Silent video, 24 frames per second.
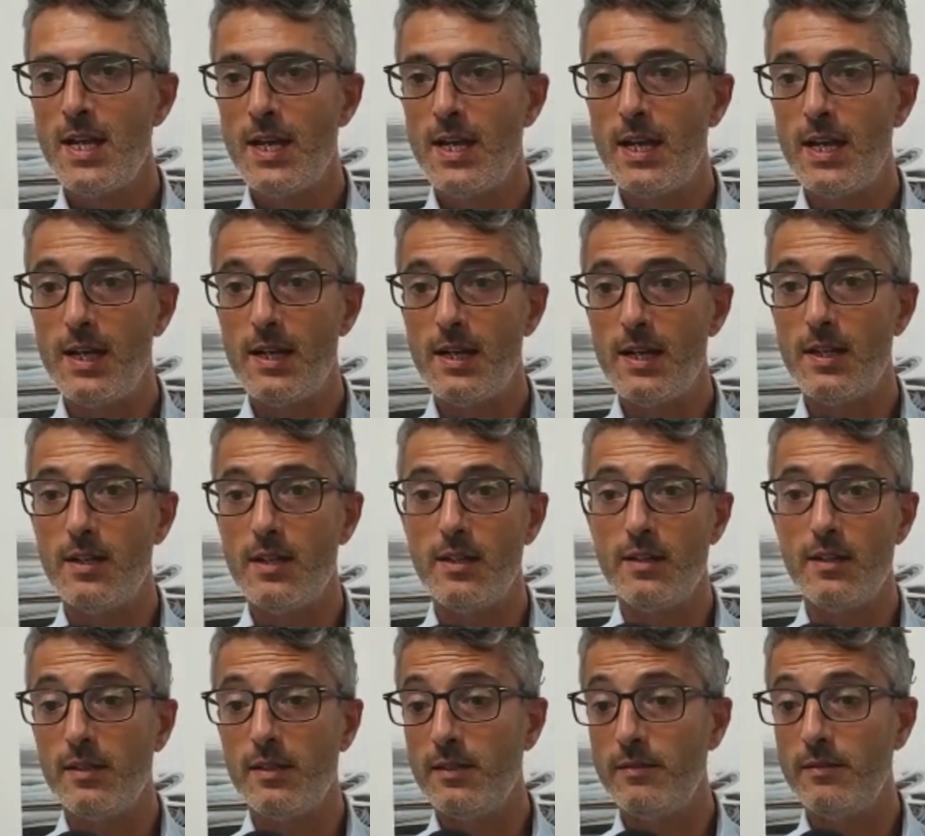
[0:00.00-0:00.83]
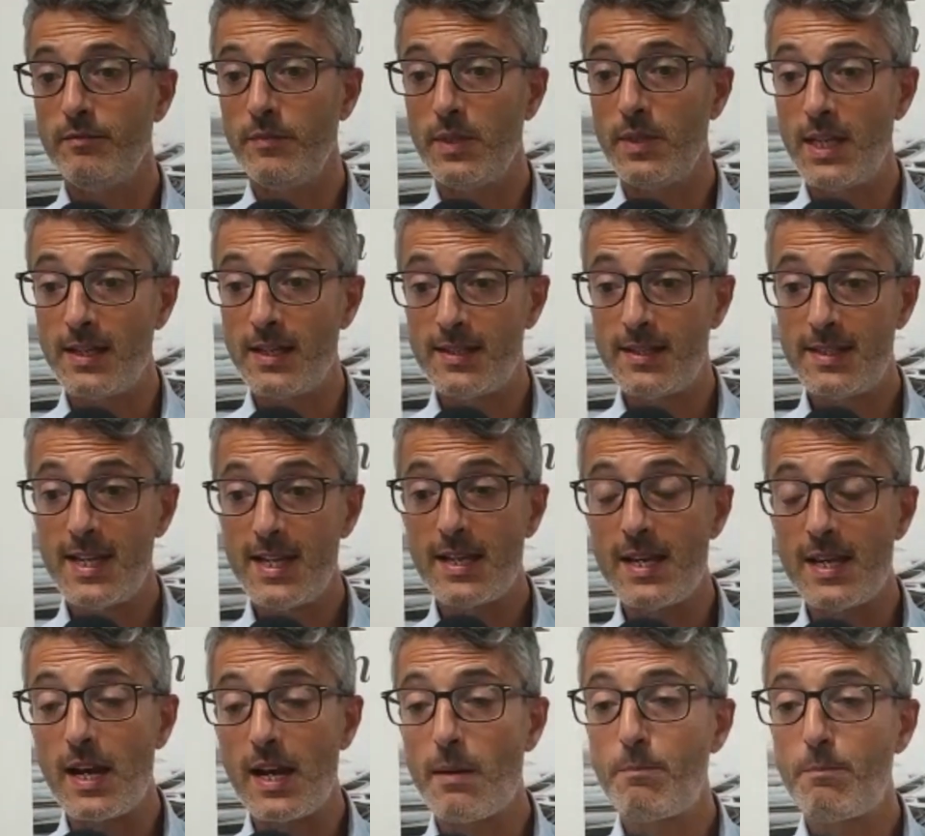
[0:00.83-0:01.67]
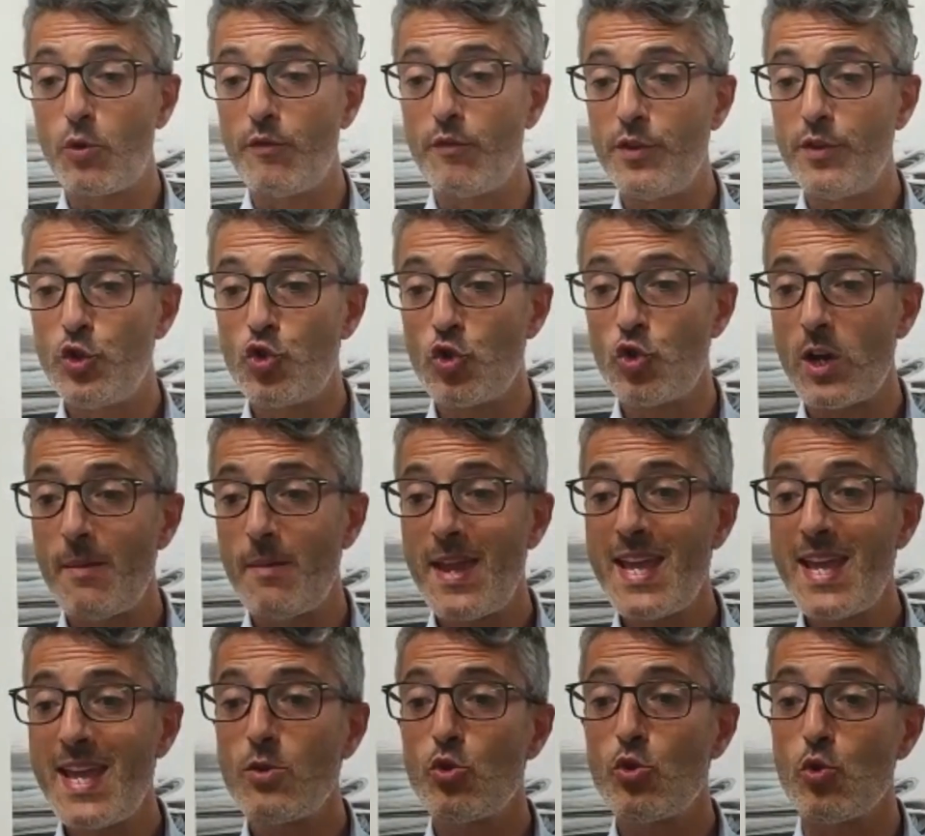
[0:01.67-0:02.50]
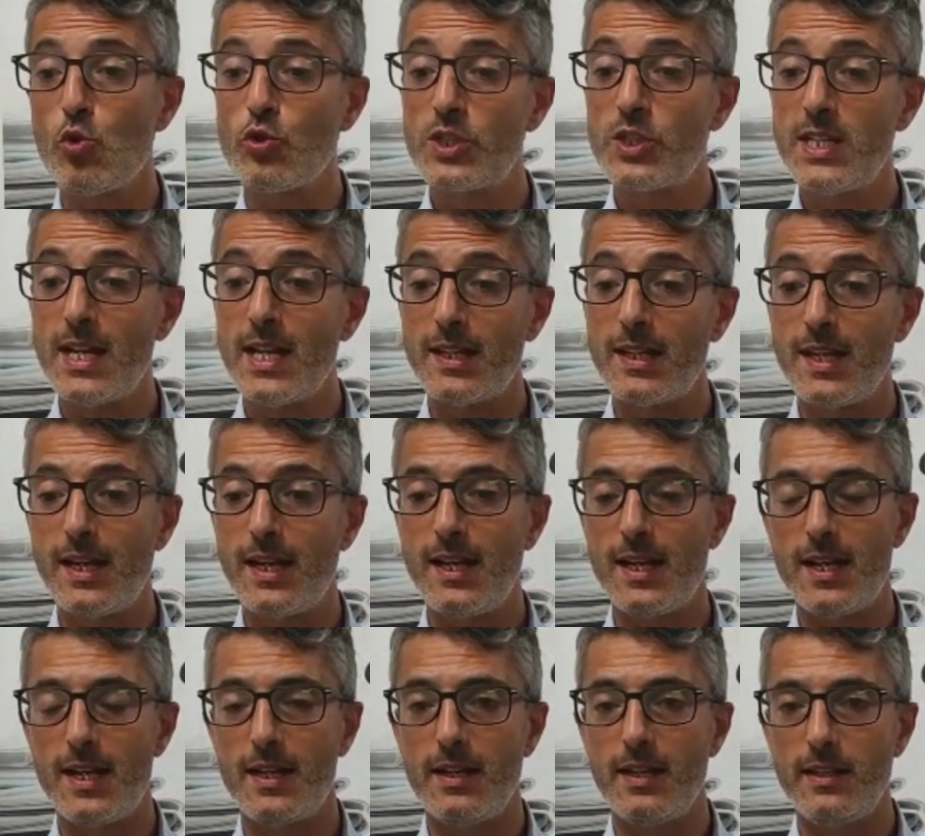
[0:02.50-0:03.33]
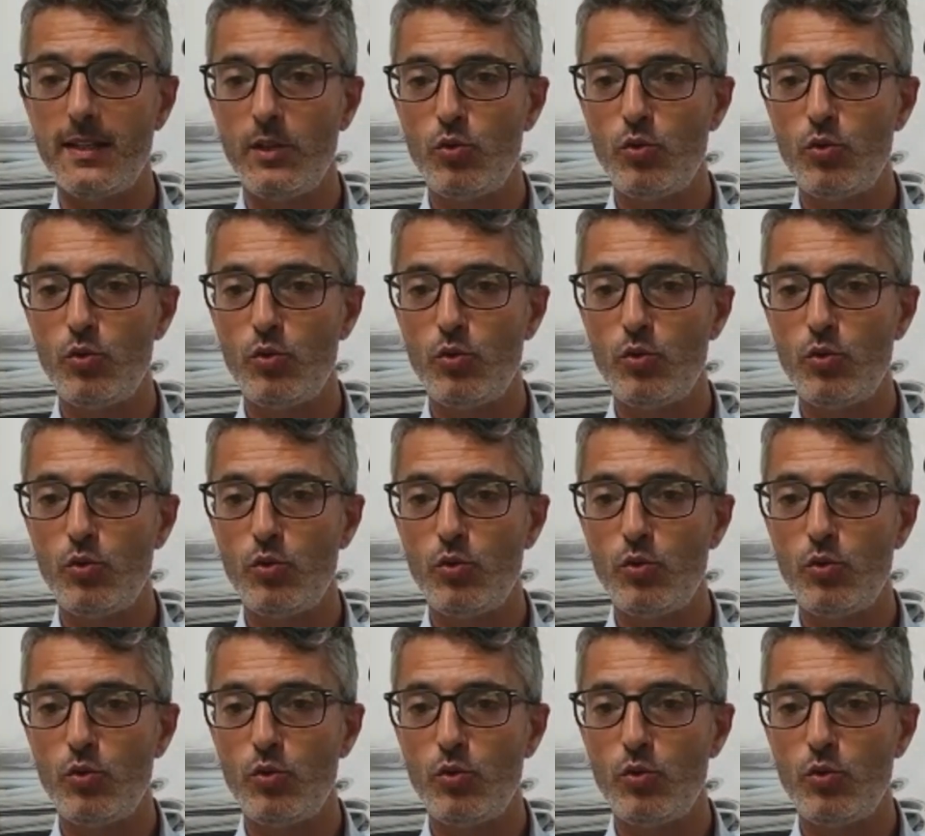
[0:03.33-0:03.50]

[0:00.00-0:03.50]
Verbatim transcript: ehm, eh, sia dell'approvvigionamento sia del,